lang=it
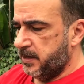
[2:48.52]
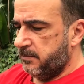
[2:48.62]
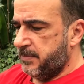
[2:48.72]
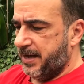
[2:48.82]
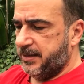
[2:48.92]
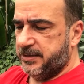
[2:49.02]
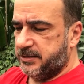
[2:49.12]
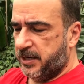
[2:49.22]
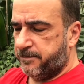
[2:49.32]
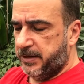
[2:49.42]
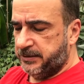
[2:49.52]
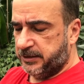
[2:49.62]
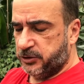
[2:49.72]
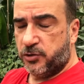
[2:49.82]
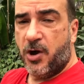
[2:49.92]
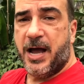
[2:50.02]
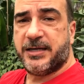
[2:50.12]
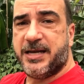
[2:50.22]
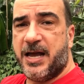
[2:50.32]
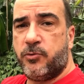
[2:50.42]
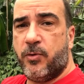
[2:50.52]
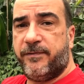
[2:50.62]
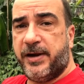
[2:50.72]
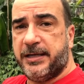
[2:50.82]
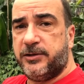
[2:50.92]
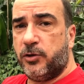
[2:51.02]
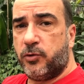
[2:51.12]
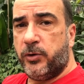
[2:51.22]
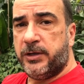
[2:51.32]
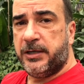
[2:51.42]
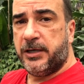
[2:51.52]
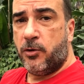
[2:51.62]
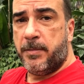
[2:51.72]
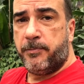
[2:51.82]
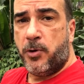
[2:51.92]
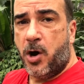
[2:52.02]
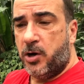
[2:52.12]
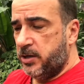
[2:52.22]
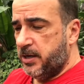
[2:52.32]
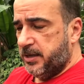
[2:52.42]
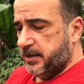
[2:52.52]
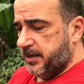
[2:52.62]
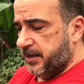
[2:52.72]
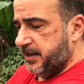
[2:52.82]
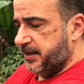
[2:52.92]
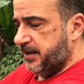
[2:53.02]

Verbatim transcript: Ma i serpenti sono a sangue freddo, quindi come può eh,